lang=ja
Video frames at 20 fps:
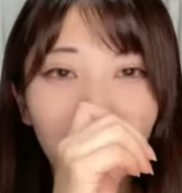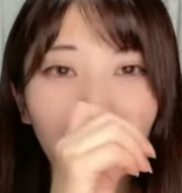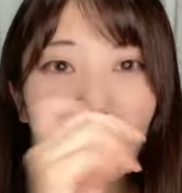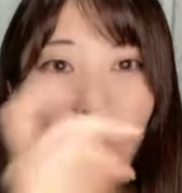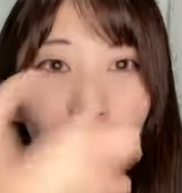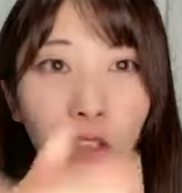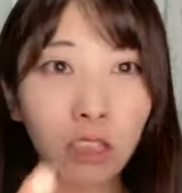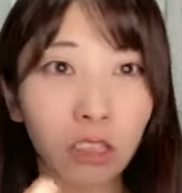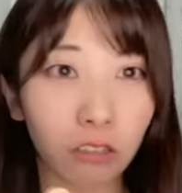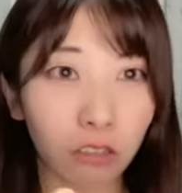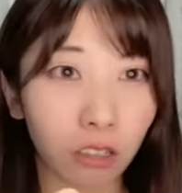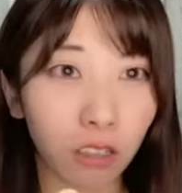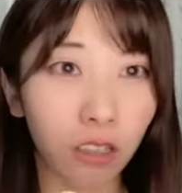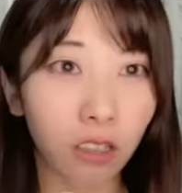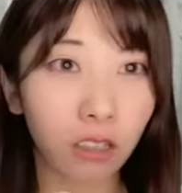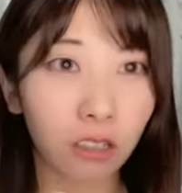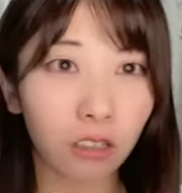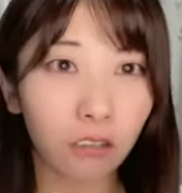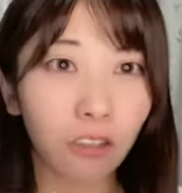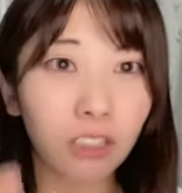イノリンだよ
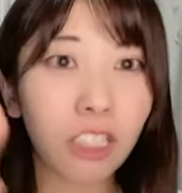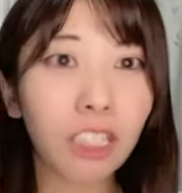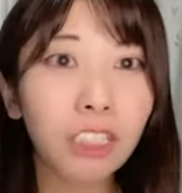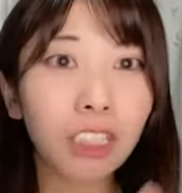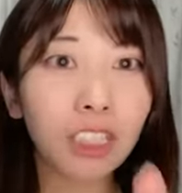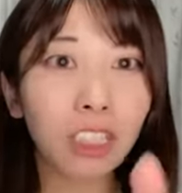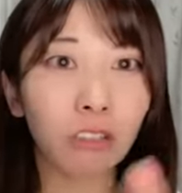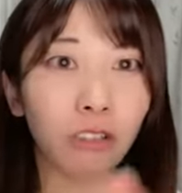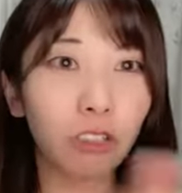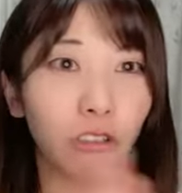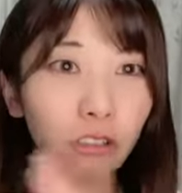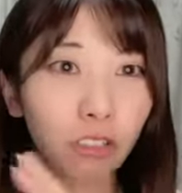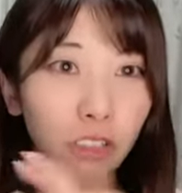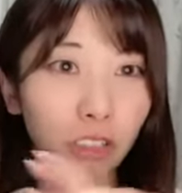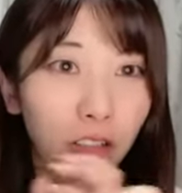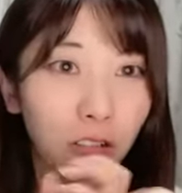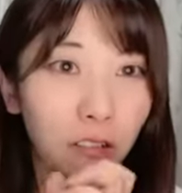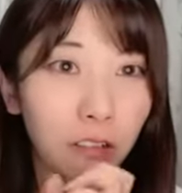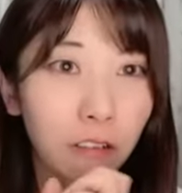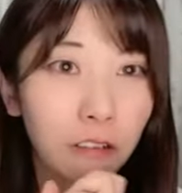ね渡したの
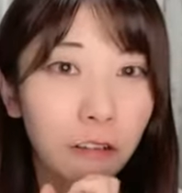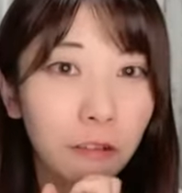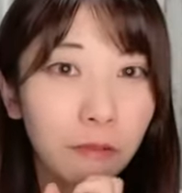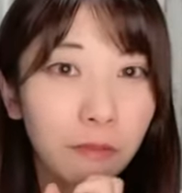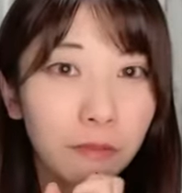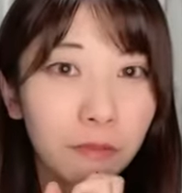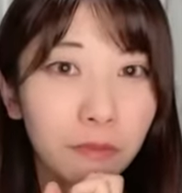イノリンだよね